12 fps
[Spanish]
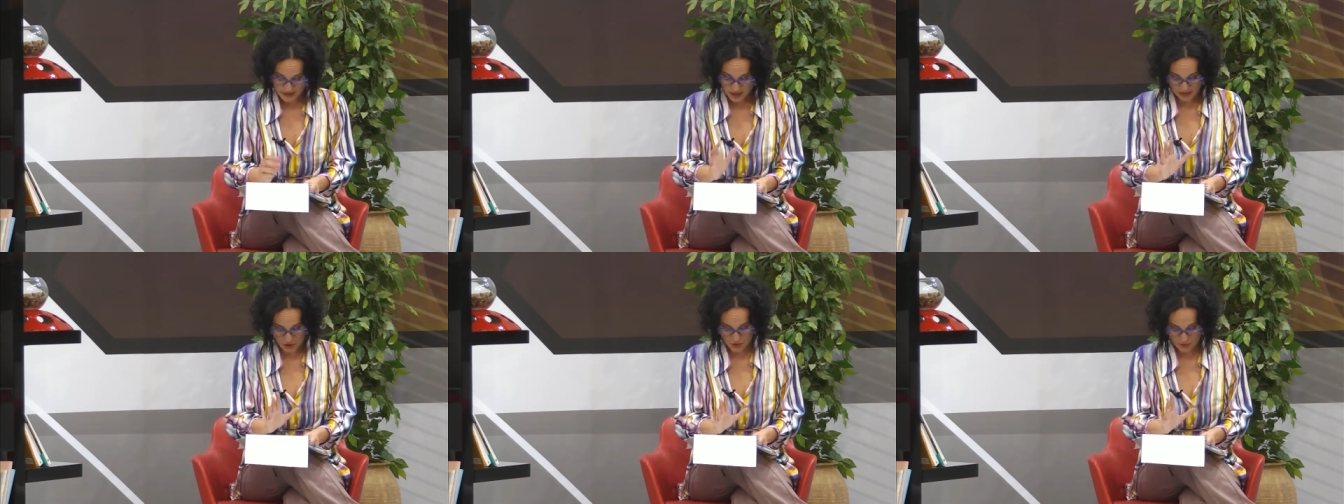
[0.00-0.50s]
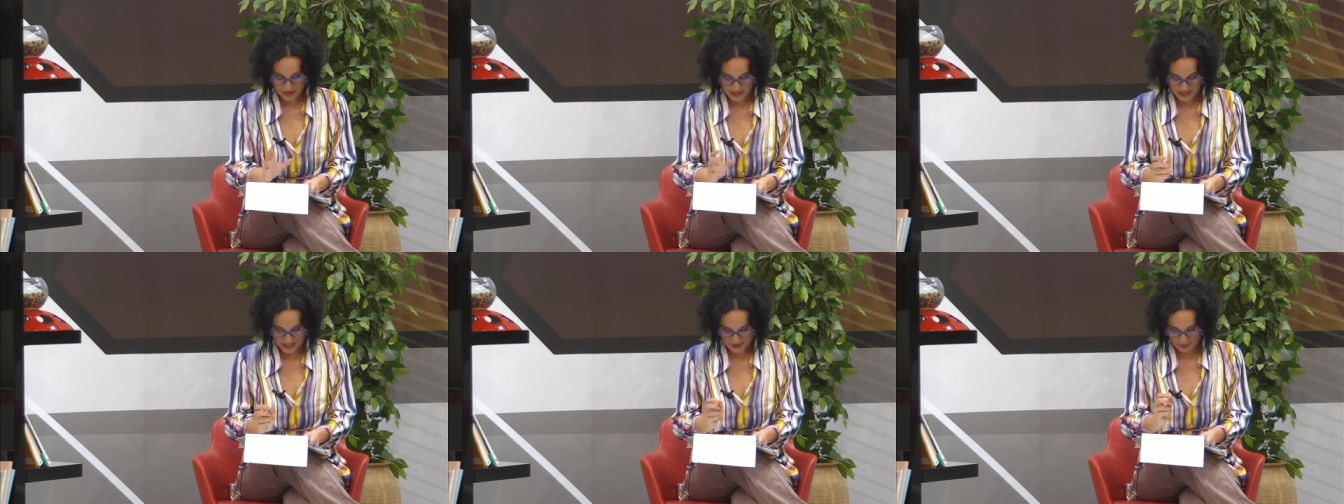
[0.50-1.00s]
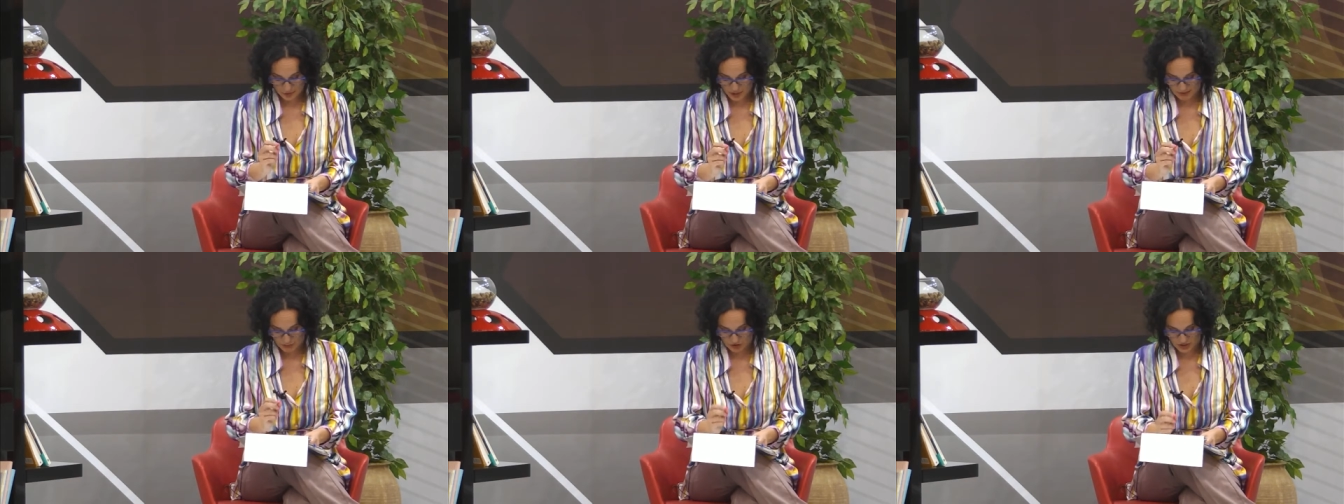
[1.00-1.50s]
de, conferencias,
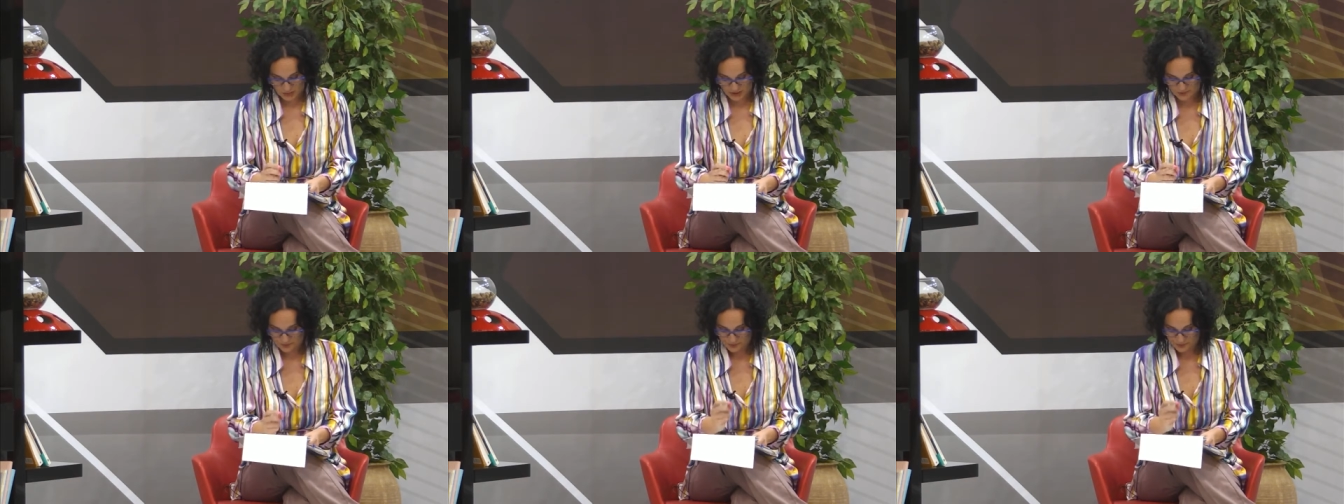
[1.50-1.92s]
porque vamos a ver